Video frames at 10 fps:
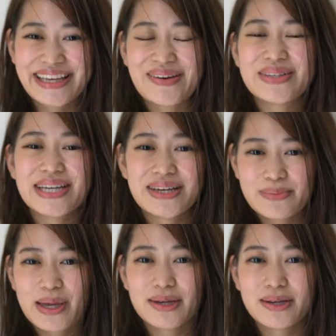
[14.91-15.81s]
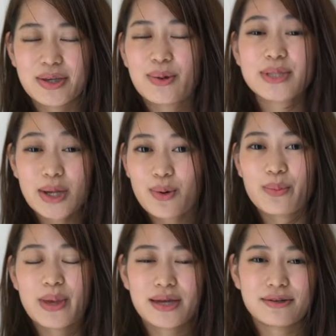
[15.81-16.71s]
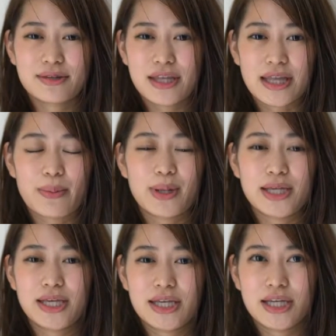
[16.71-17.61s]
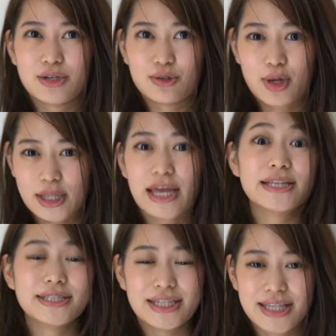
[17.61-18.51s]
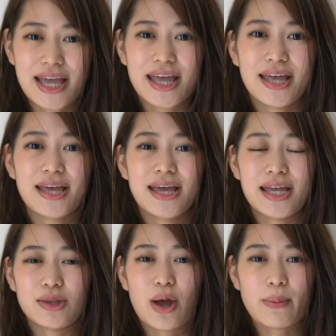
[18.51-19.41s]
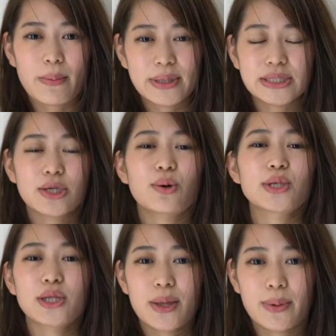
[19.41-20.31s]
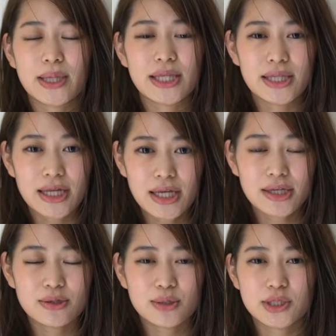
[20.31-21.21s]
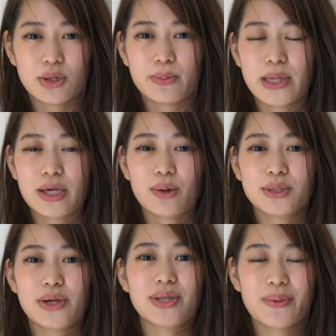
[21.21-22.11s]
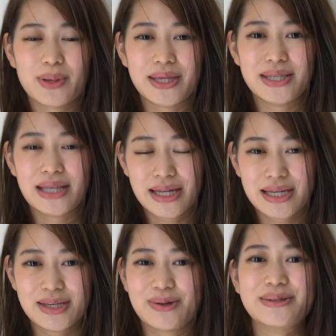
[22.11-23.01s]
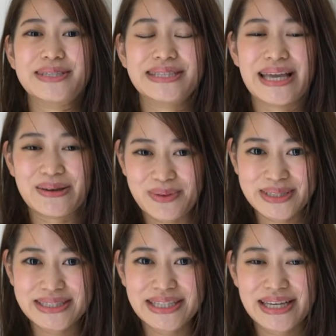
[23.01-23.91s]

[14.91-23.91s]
餃子がめ餃子を巡って食べに行くのが大好きで、えっと、浜松餃子を食べに行ったり宇都宮餃子を食べに行ったりよくしています